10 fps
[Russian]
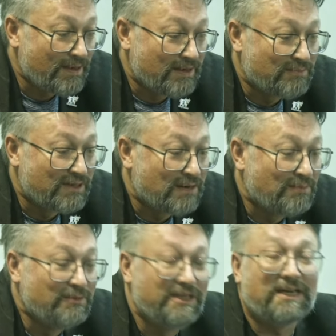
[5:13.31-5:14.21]
как бы, как
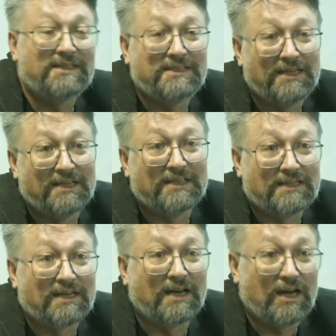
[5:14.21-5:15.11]
бы мы ни хотели, она
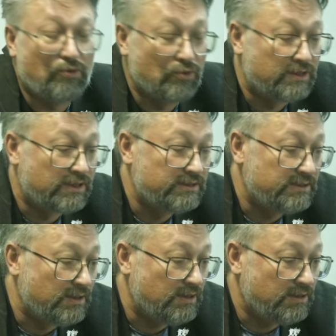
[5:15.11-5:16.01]
такая
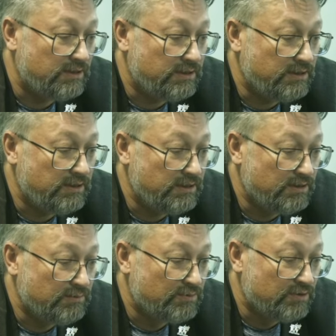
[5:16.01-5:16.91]
отрасль.
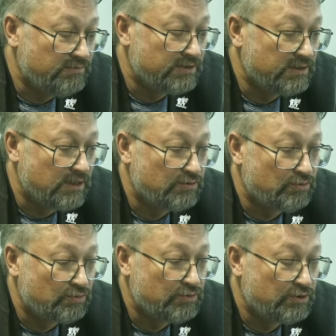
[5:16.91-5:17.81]
И новизна
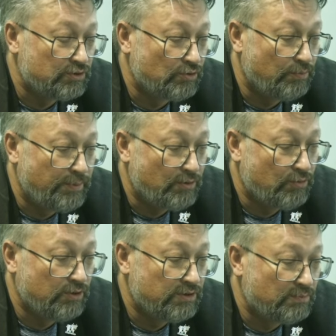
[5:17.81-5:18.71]
тут тяжело
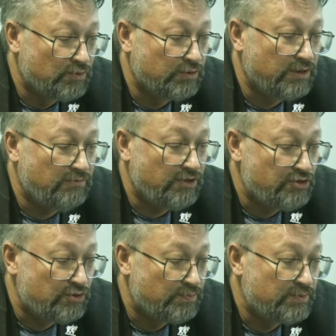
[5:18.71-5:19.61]
приходит, многие
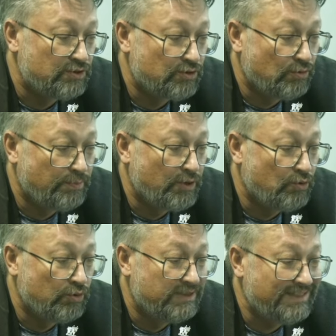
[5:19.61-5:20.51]
вещи тяжело
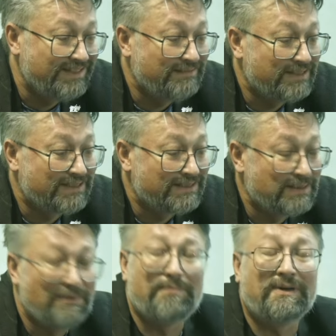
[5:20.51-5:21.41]
приходят, и, наверное,
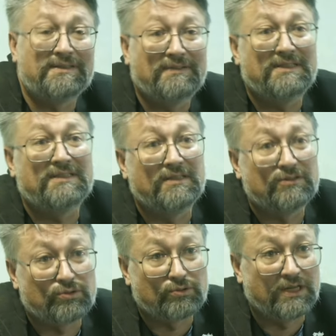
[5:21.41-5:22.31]
сама
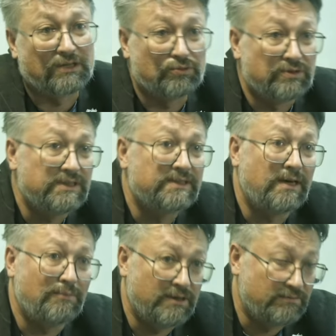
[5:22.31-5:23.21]
производительность труда тут не
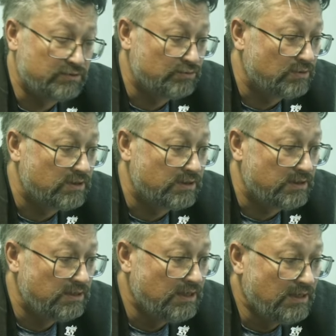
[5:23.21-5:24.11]
самая
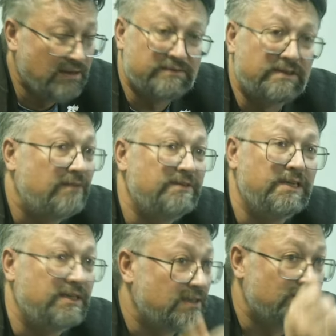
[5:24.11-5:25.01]
высокая в
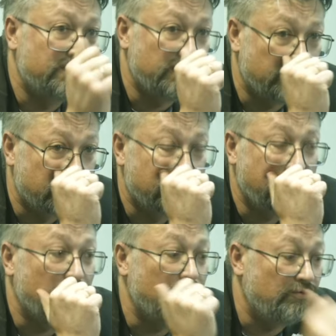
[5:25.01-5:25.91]
сравнении там с
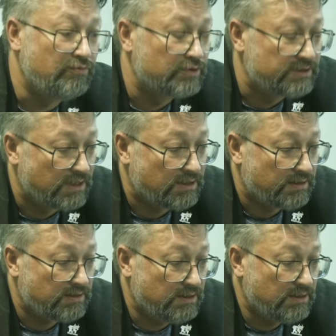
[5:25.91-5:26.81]
Северсталью и
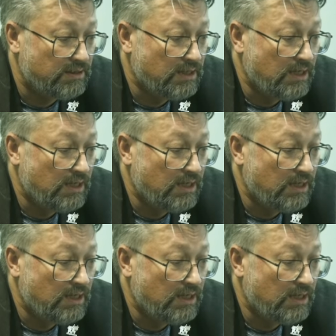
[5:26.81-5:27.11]
Фосагро, да,